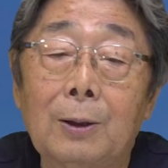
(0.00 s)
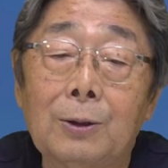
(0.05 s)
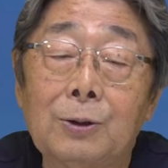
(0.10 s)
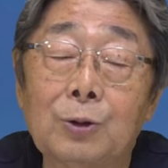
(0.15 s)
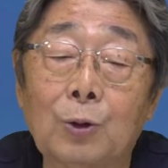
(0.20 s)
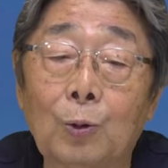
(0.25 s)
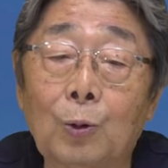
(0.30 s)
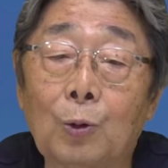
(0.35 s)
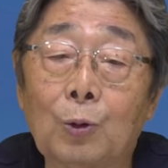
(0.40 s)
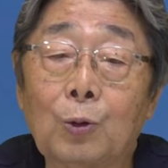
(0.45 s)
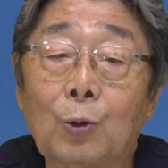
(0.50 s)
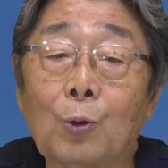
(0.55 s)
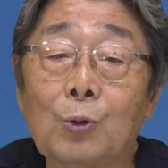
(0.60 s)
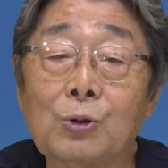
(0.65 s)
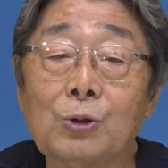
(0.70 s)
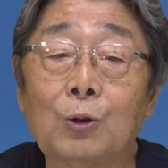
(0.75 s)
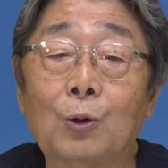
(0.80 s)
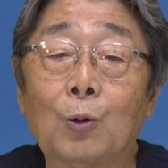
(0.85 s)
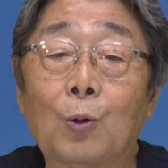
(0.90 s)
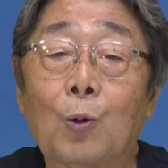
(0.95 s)
その当
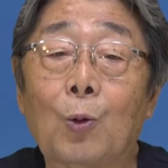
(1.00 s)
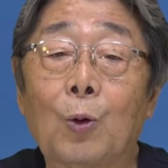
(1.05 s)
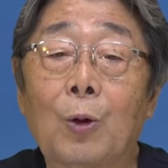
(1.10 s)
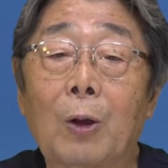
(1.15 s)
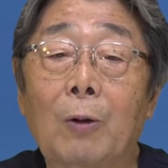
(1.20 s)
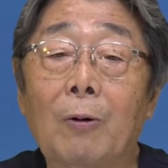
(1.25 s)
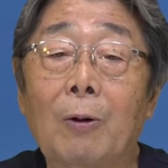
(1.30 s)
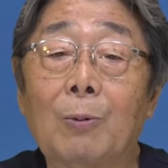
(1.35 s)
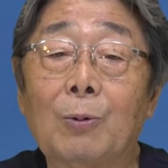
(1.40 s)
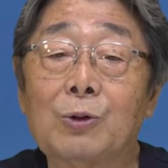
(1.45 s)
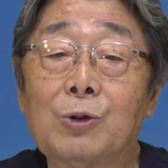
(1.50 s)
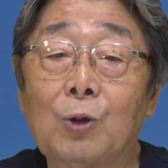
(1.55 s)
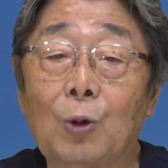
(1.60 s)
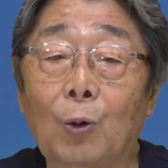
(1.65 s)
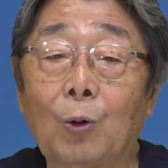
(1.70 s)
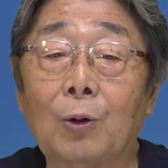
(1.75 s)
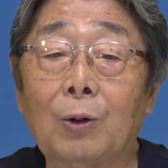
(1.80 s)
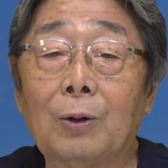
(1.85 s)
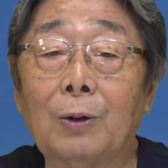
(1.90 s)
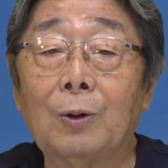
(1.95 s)
時の光景はもち
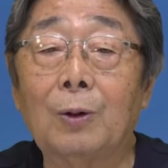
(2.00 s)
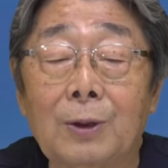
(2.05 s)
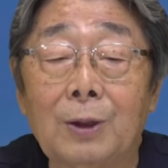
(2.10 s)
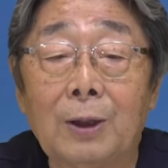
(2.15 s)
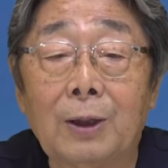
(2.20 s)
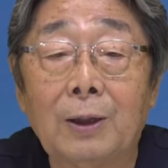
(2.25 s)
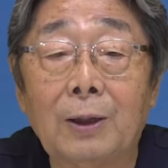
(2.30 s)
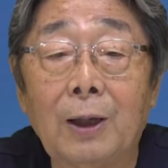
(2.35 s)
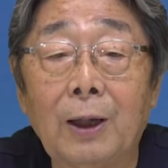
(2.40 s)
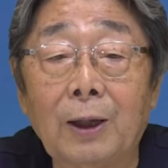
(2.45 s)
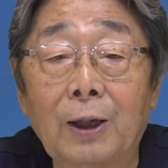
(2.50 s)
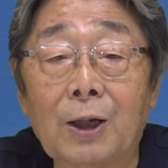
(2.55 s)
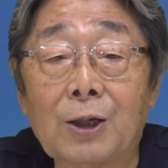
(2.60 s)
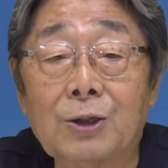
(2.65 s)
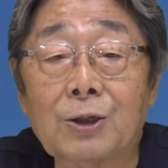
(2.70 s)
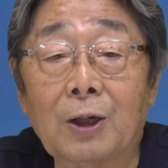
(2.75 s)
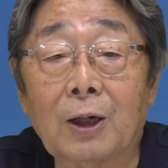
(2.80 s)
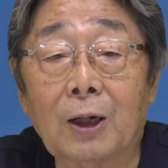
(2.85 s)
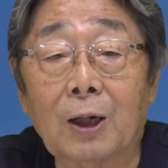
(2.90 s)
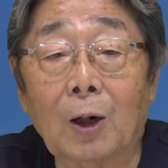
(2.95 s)
ろん経験
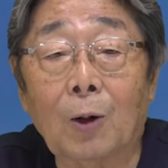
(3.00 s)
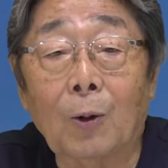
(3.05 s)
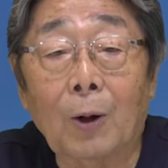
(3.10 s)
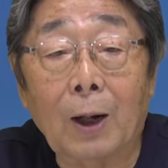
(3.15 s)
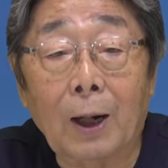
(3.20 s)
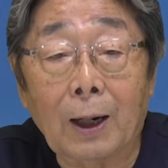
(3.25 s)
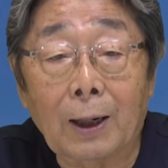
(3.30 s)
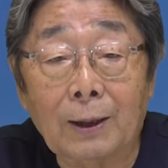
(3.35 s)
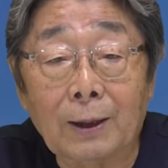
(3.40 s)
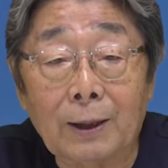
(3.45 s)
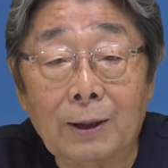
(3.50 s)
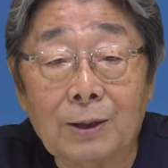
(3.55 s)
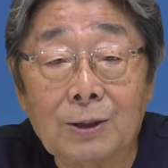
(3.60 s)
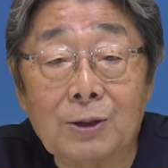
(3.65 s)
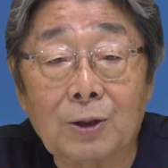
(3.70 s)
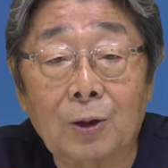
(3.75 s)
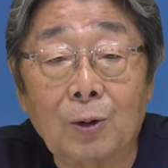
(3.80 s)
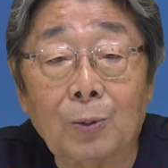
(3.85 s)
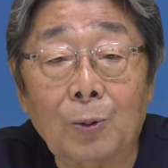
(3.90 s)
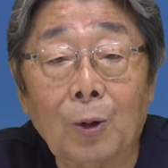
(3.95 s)
してないからわからないで
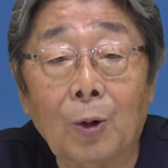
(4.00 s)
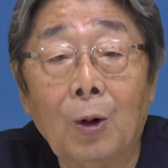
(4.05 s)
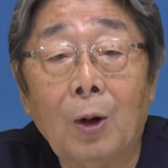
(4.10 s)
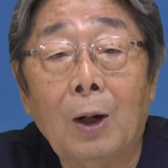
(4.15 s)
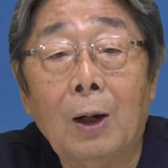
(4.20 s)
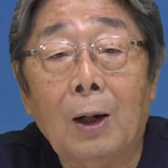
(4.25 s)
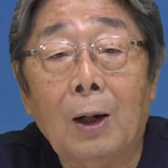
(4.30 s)
すけども、